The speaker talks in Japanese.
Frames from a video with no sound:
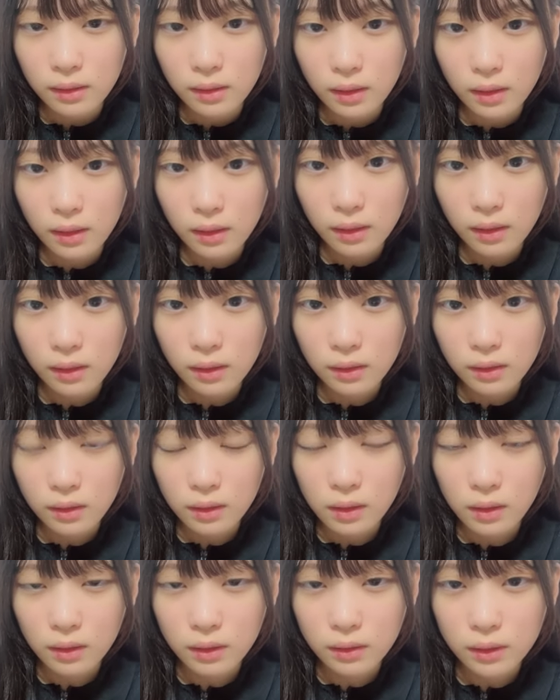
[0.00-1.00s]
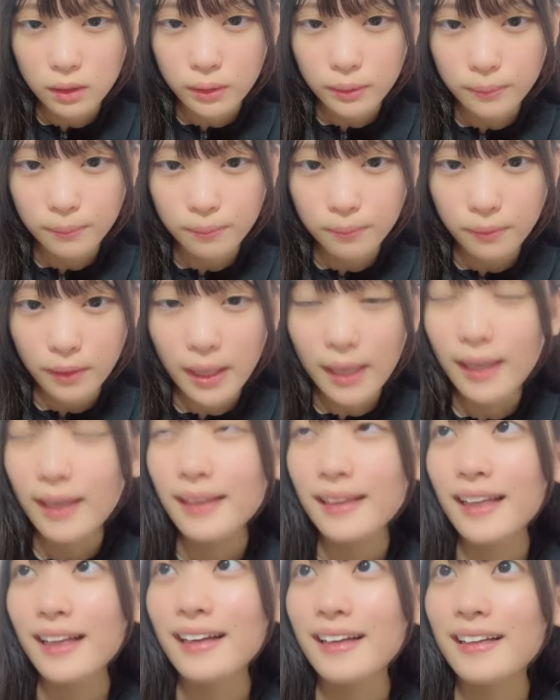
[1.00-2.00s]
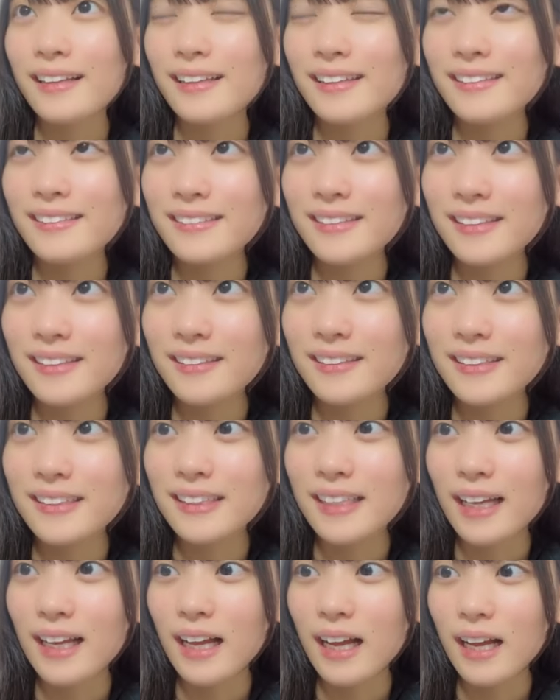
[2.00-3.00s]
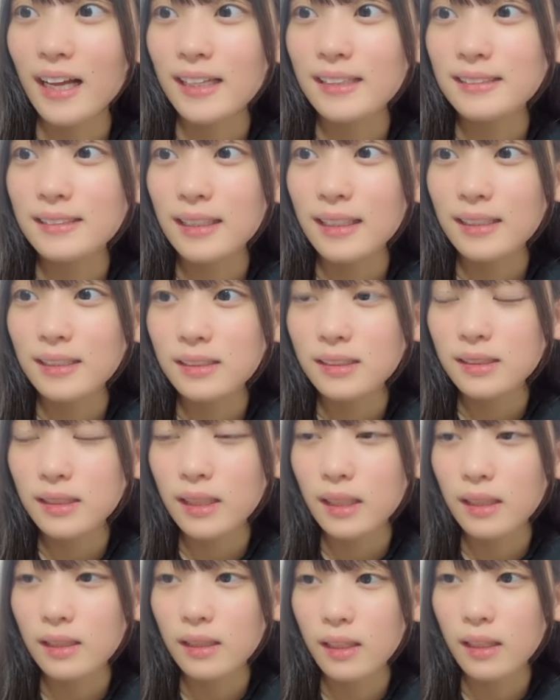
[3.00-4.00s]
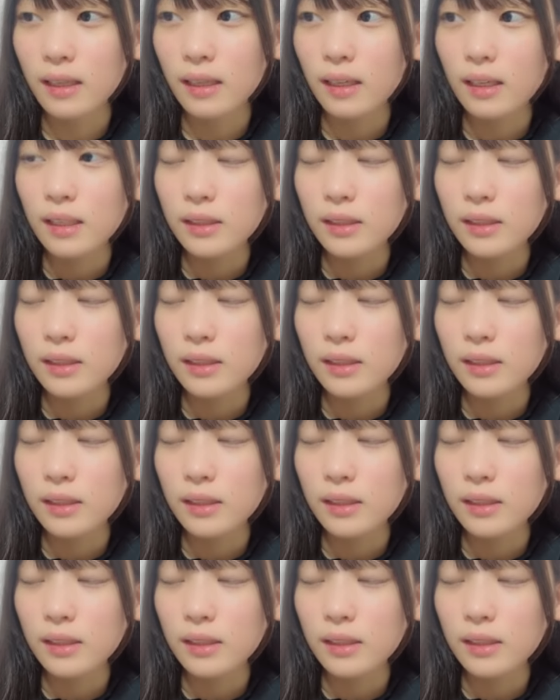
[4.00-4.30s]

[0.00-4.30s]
ねリーチえなんか今日さ3期生で